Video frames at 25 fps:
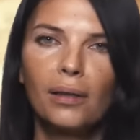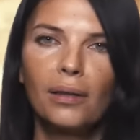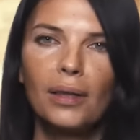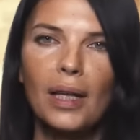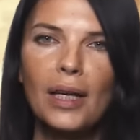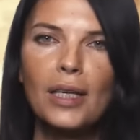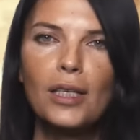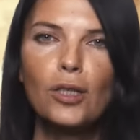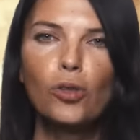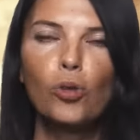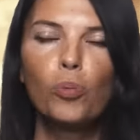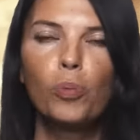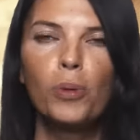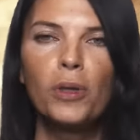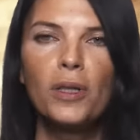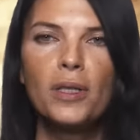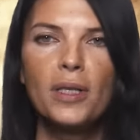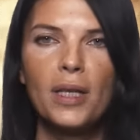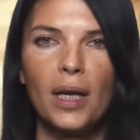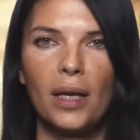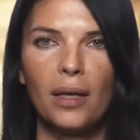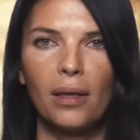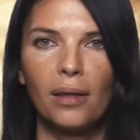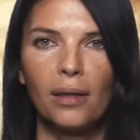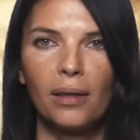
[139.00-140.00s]
Наступит
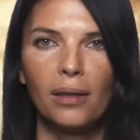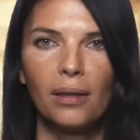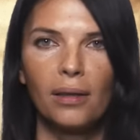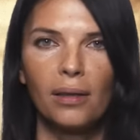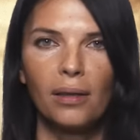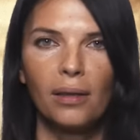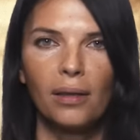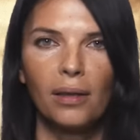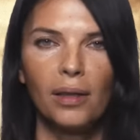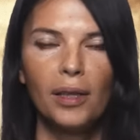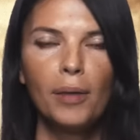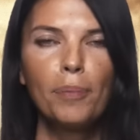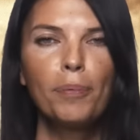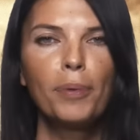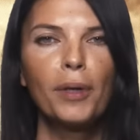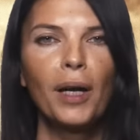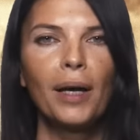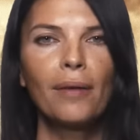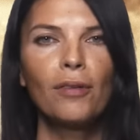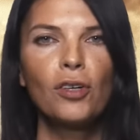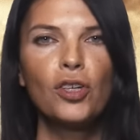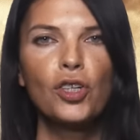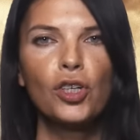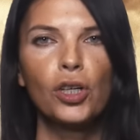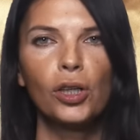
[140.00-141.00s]
день, и
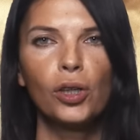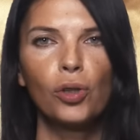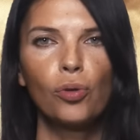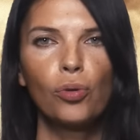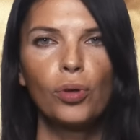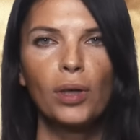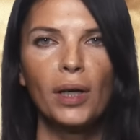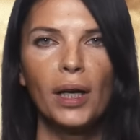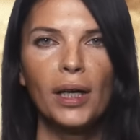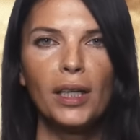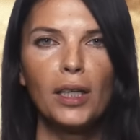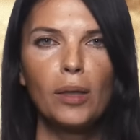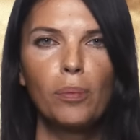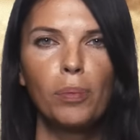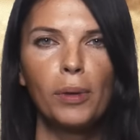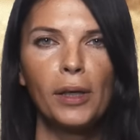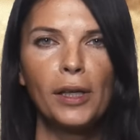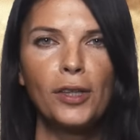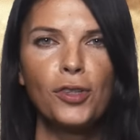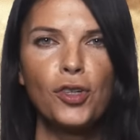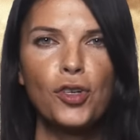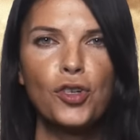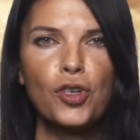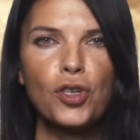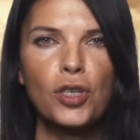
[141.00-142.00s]
правящий на Украине
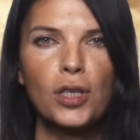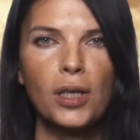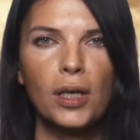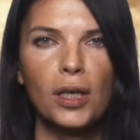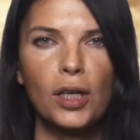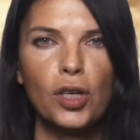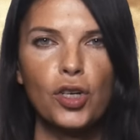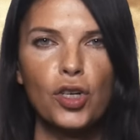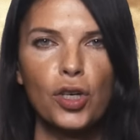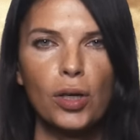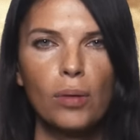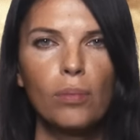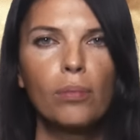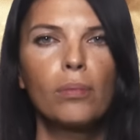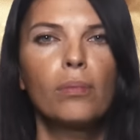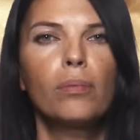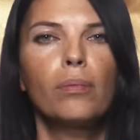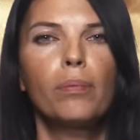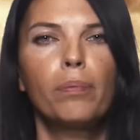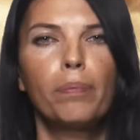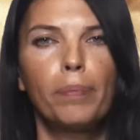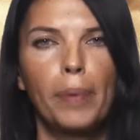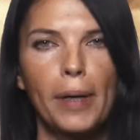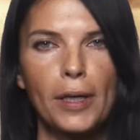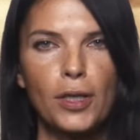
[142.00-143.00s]
политический режим
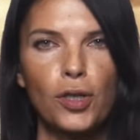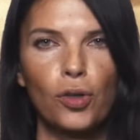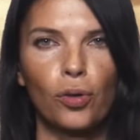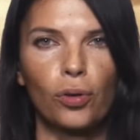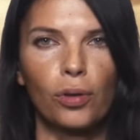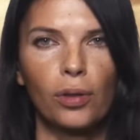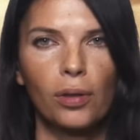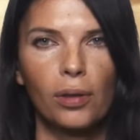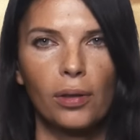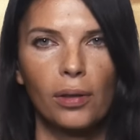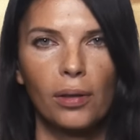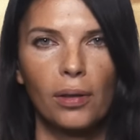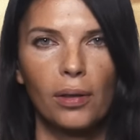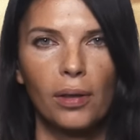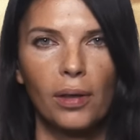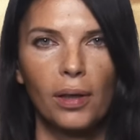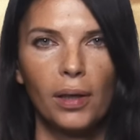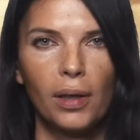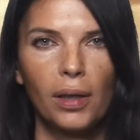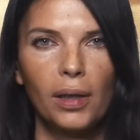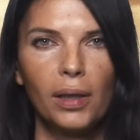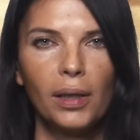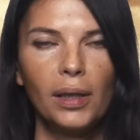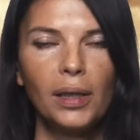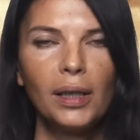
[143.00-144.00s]
падет.
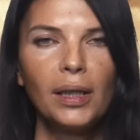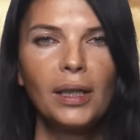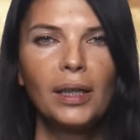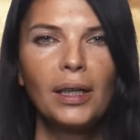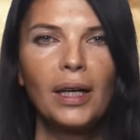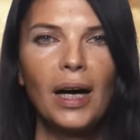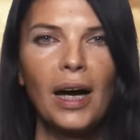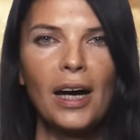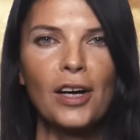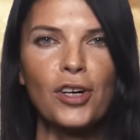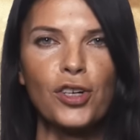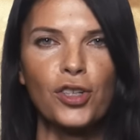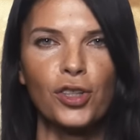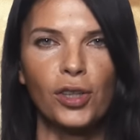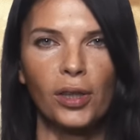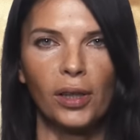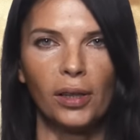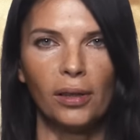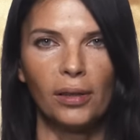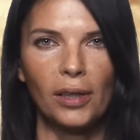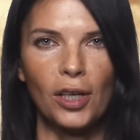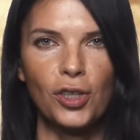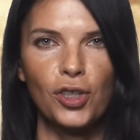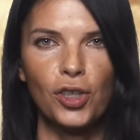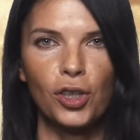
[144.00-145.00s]
И
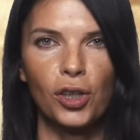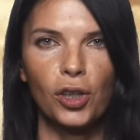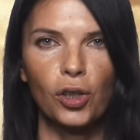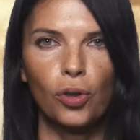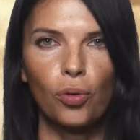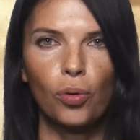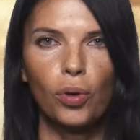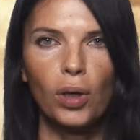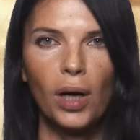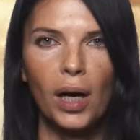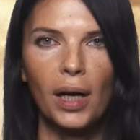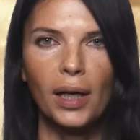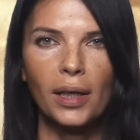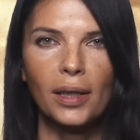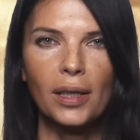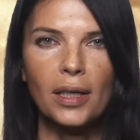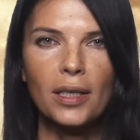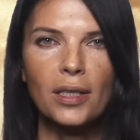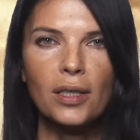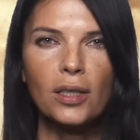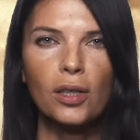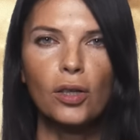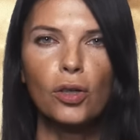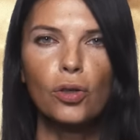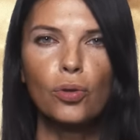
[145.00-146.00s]
каждый, на чьих руках
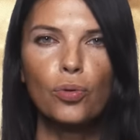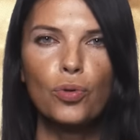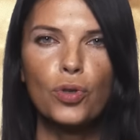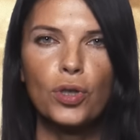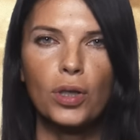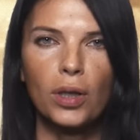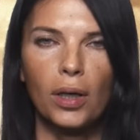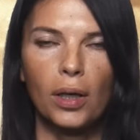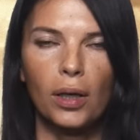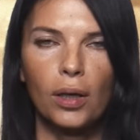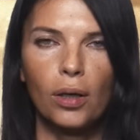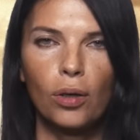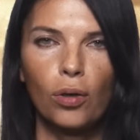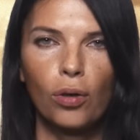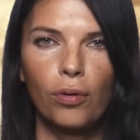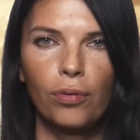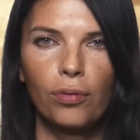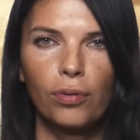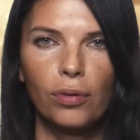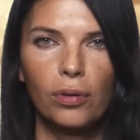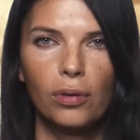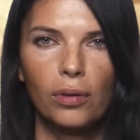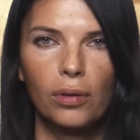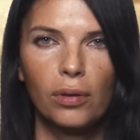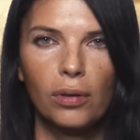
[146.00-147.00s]
есть русская кровь,
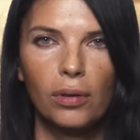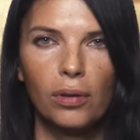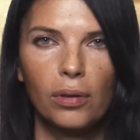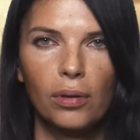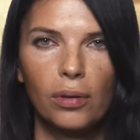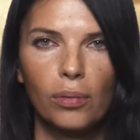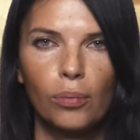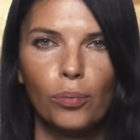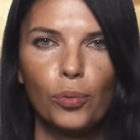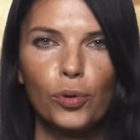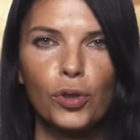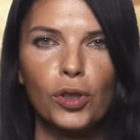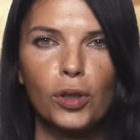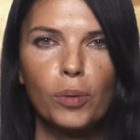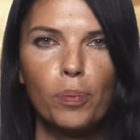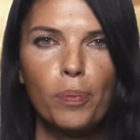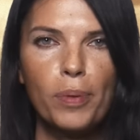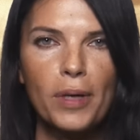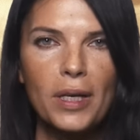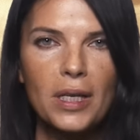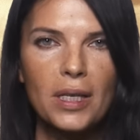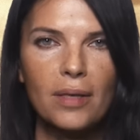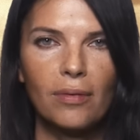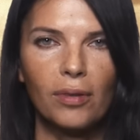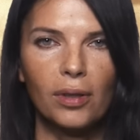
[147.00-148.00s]
будет
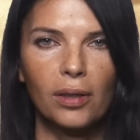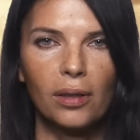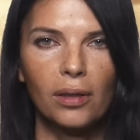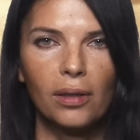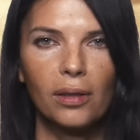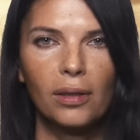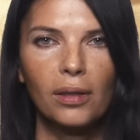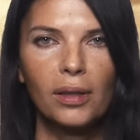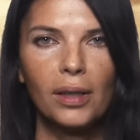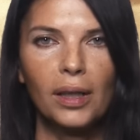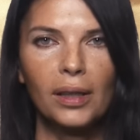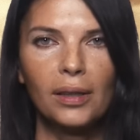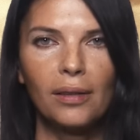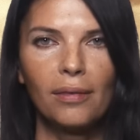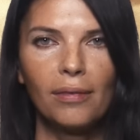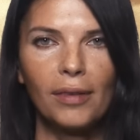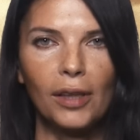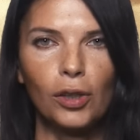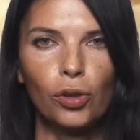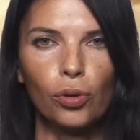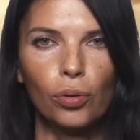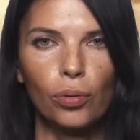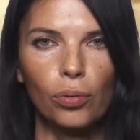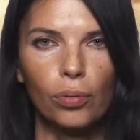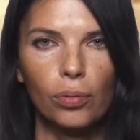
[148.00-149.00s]
призван к
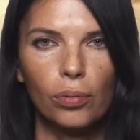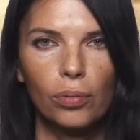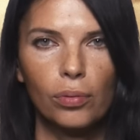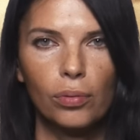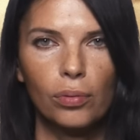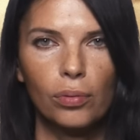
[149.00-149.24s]
ответу.